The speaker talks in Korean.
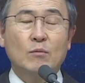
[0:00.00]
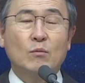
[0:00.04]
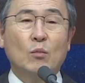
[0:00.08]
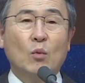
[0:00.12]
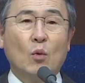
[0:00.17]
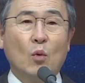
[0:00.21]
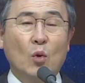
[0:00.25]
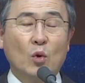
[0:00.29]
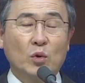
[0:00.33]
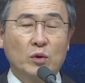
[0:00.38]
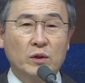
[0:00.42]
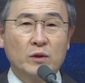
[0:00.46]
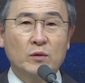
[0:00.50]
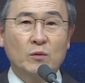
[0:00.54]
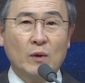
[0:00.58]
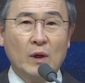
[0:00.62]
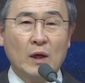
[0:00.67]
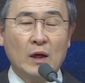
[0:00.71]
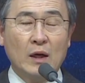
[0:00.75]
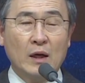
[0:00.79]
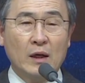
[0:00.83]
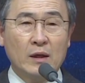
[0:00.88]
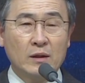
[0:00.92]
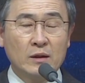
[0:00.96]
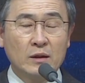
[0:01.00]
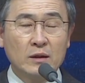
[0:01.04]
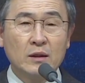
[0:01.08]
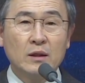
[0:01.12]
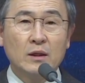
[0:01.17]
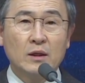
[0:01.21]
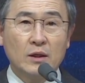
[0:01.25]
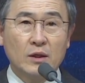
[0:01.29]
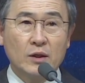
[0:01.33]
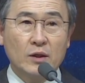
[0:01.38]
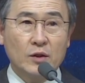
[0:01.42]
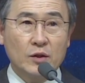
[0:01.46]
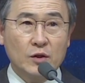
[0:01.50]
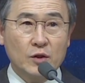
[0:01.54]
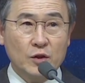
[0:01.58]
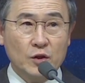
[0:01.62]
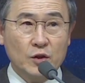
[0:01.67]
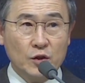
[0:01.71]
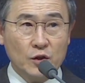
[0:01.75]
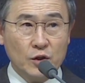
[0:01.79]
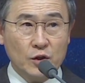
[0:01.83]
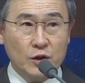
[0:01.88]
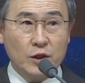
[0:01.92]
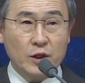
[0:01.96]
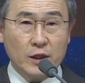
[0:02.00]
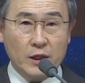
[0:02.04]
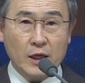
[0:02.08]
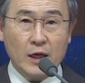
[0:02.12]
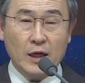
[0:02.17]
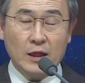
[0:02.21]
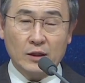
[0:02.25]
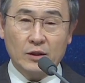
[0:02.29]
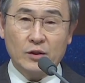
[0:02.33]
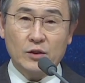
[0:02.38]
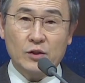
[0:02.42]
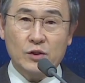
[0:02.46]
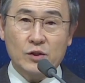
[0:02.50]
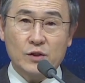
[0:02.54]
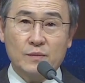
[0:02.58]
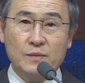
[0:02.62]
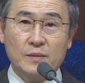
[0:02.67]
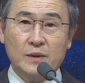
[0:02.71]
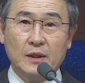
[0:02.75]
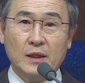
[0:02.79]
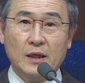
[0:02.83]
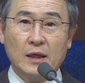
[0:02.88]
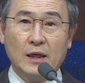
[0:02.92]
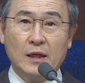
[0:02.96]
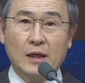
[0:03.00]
모든 환란을 이기게 할 것입니다.